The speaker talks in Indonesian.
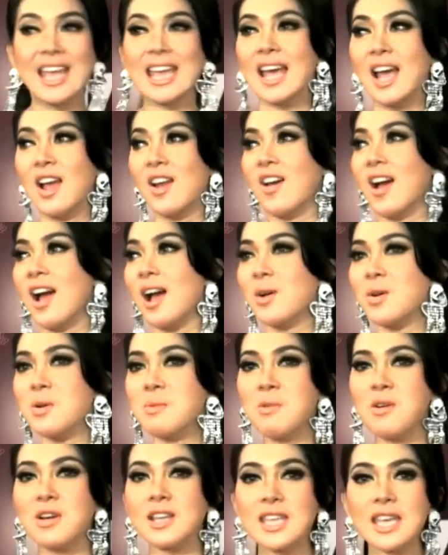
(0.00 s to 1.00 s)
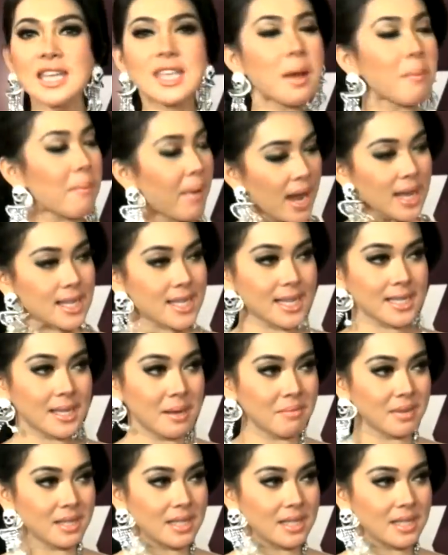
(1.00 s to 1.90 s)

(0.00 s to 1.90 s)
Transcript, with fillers: Kalau aku maunya nyapa aja sama